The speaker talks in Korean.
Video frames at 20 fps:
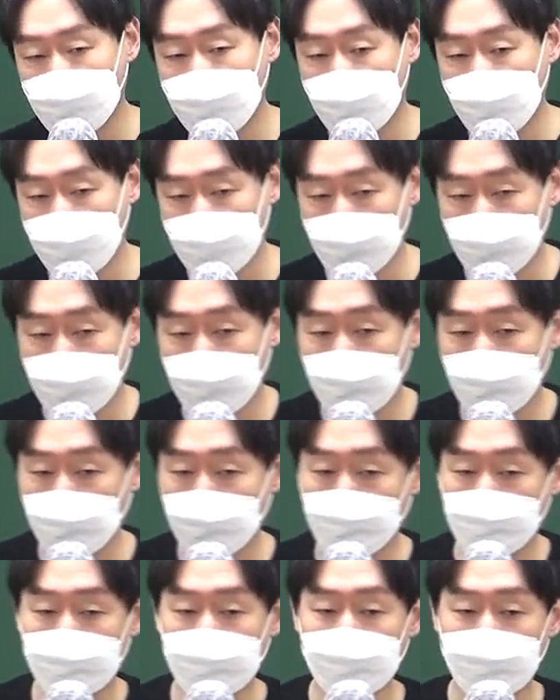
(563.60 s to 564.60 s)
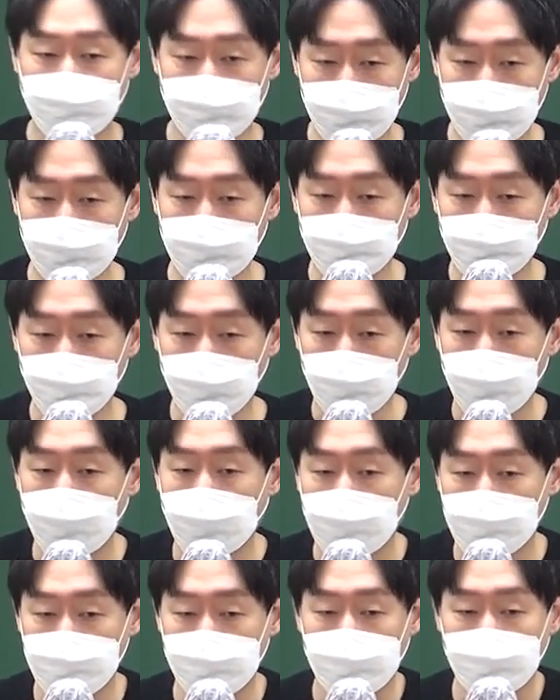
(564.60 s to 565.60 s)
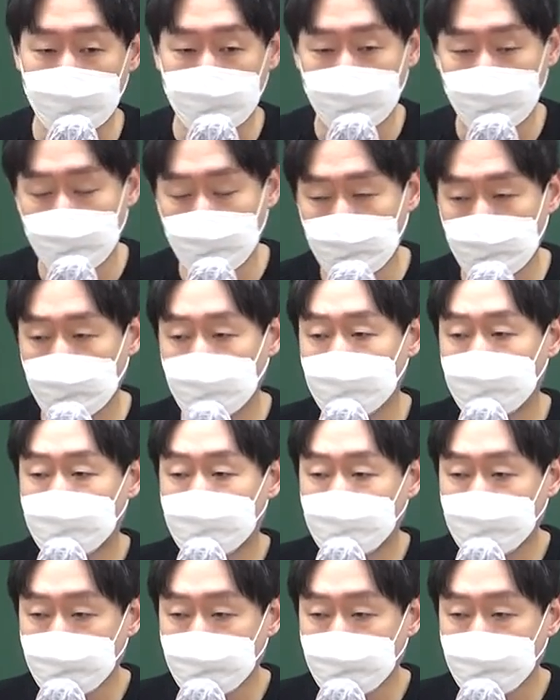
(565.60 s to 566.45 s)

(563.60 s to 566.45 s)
회사에서 높은 직책으로 올라가셔가지고